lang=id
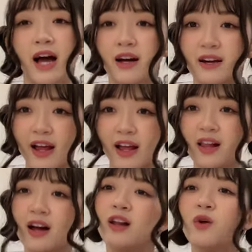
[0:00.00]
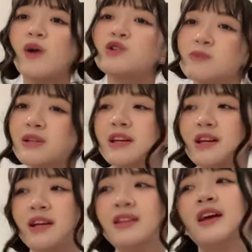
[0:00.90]
rel lu harus
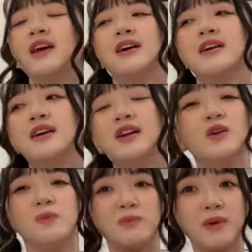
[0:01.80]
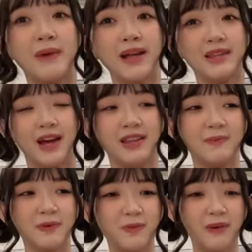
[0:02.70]
mikir gini lu perumpamaan ya
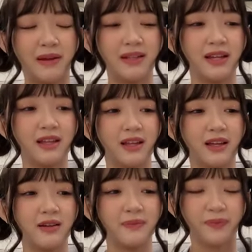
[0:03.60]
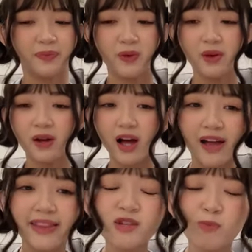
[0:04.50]
ini perumpamaannya gini
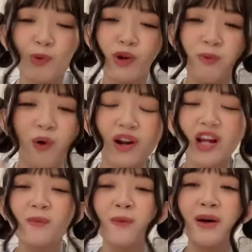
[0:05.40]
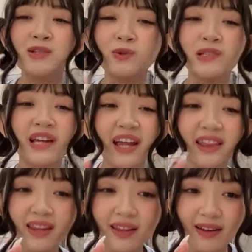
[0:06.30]
ada sepuluh ribu orang yang mau masuk
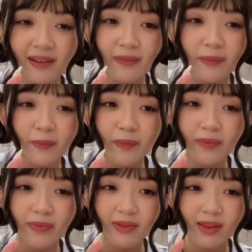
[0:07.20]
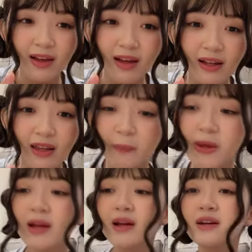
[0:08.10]
JKT
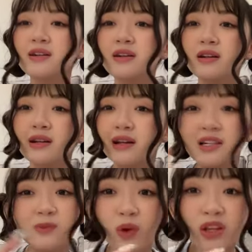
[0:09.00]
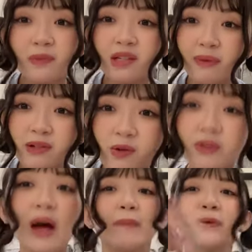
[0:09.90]
tapi nggak semuanya bisa masuk
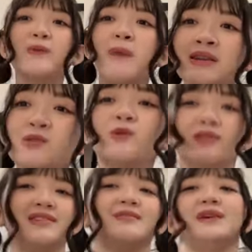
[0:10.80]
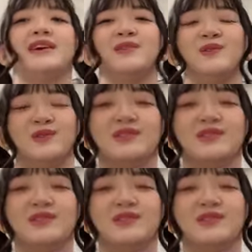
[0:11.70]
tapi lu masuk nah, gitu.